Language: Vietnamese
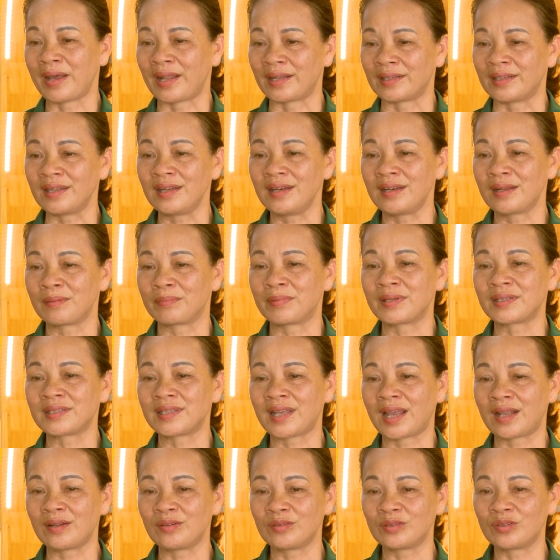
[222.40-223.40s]
Bản thân là các
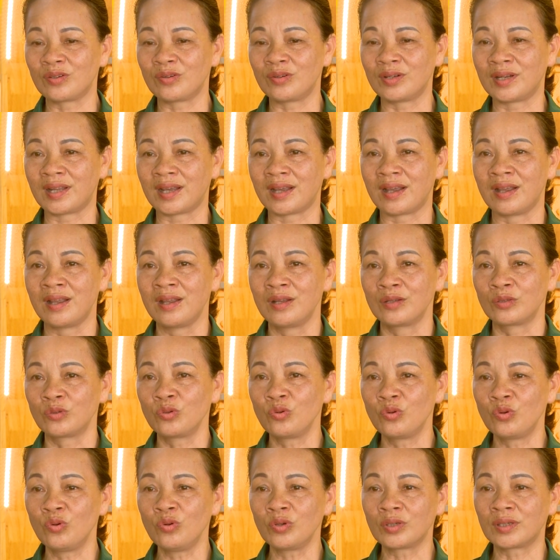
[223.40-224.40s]
xã chúng tôi là
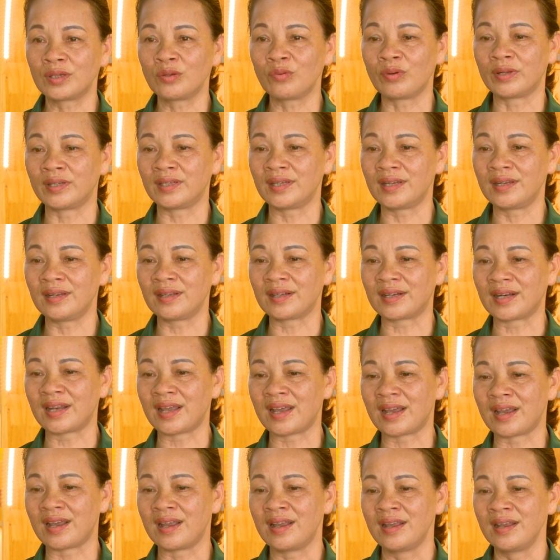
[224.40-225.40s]
thu hút cái nguồn nhân lực
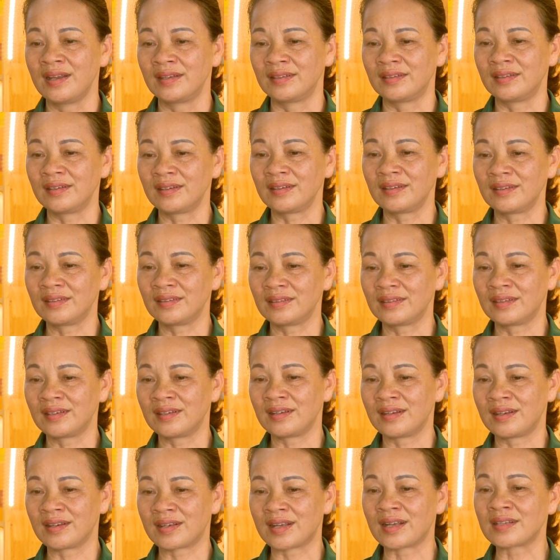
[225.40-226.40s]
là những
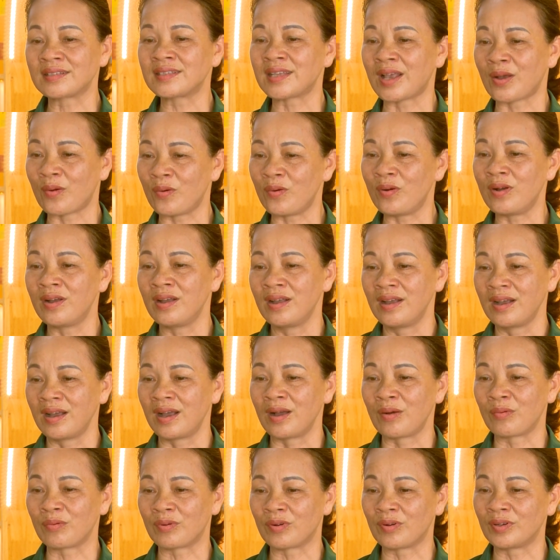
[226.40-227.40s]
ờ, các cháu
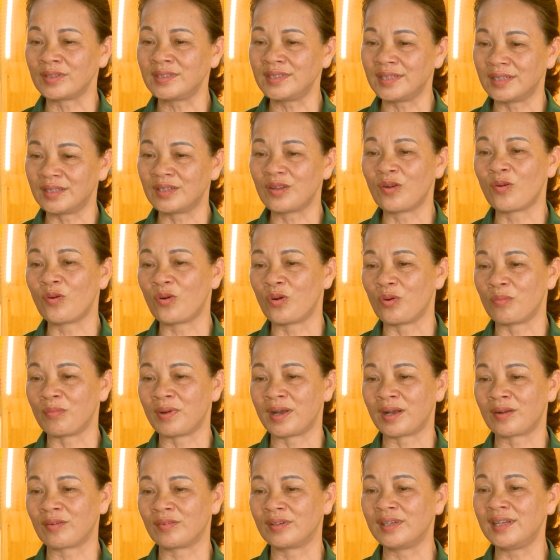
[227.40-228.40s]
học có trình độ
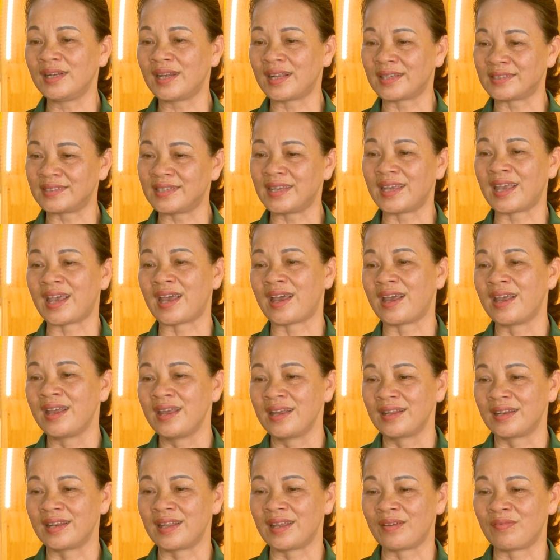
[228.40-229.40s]
mà cũng như là trẻ
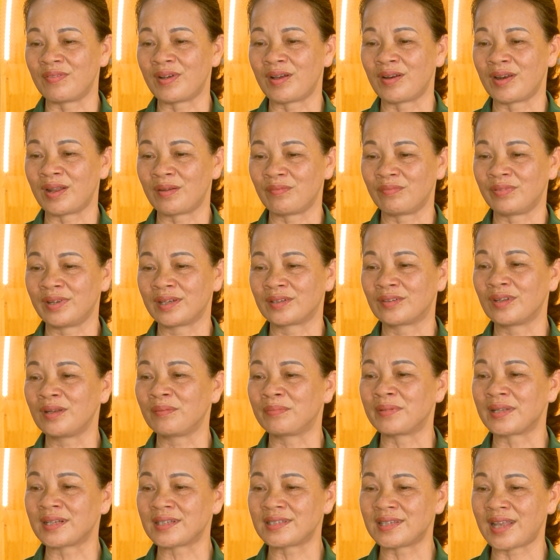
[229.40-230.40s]
để vào làm việc
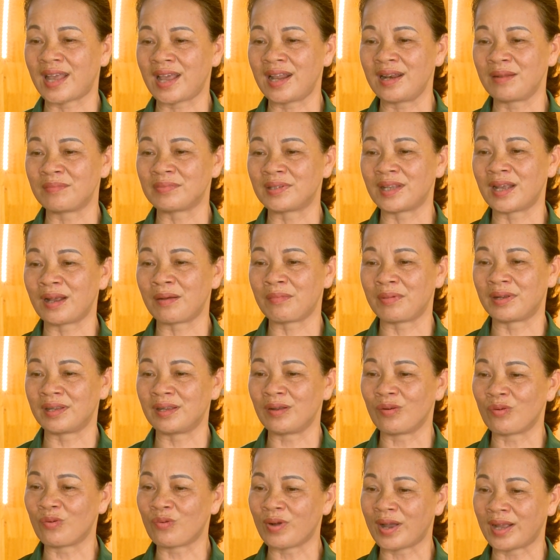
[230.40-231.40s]
cho tác xã làm sao mà
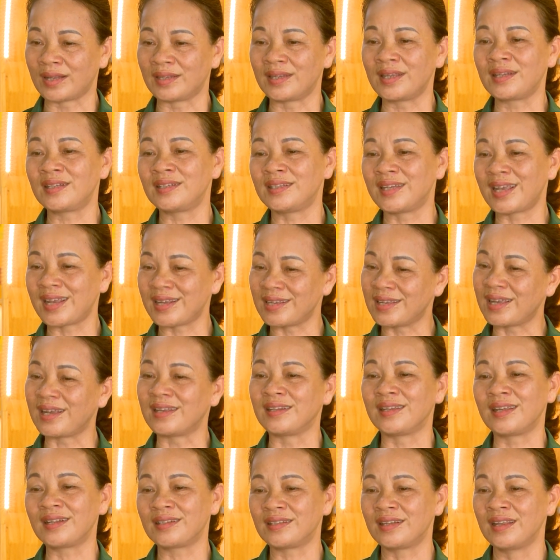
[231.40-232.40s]
hiệu quả nhất, nhanh
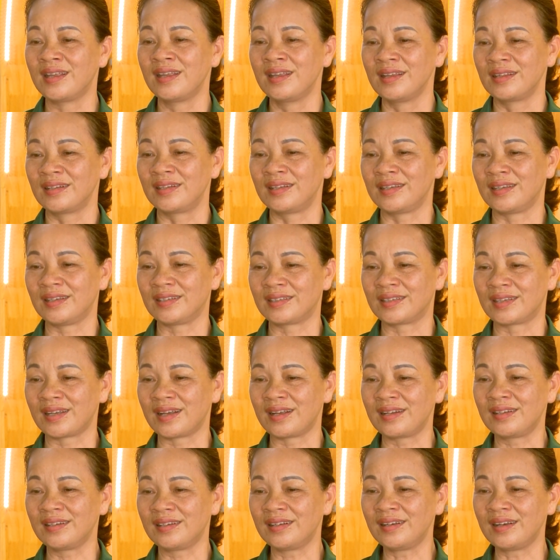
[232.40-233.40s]
nhạy nhất thì
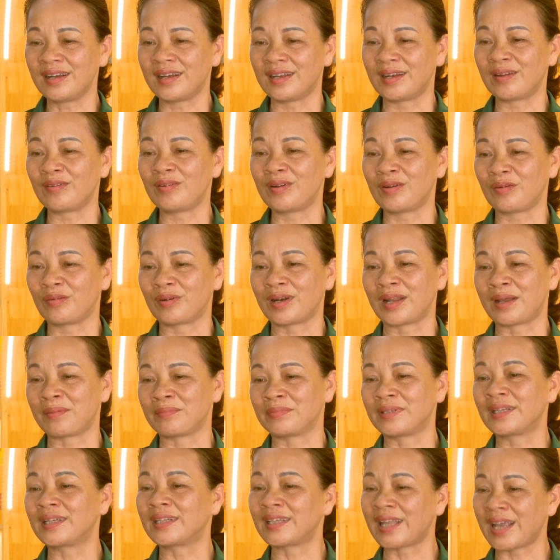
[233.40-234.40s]
sẽ những người lao động
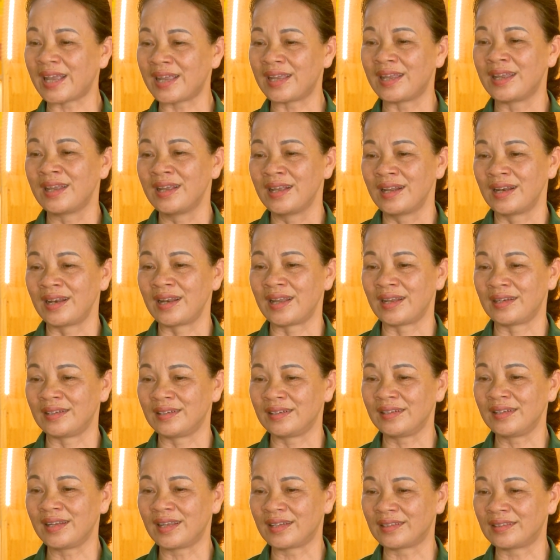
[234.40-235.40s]
làm chân tay là
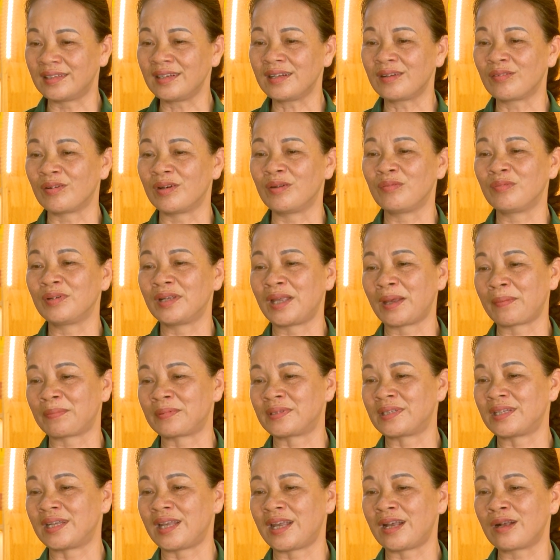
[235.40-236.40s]
những nhận thức của nông nghiệp
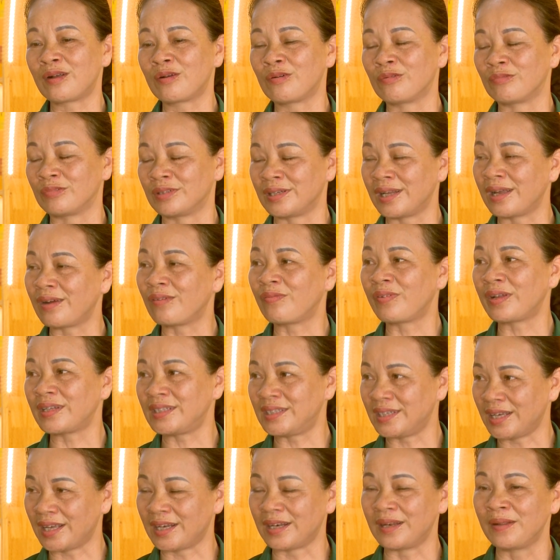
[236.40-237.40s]
sẽ cùng nhau
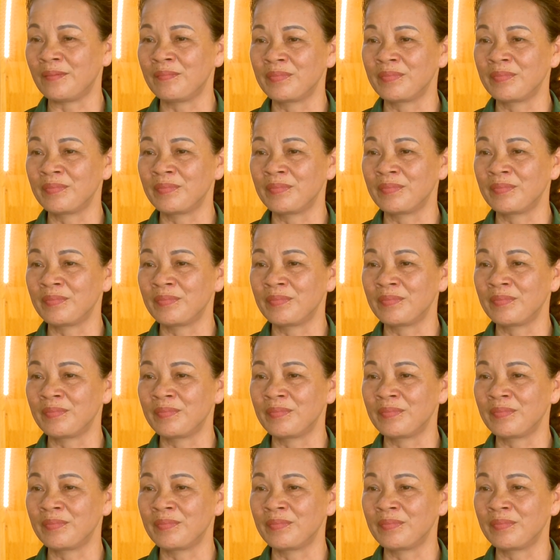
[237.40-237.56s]
phát triển.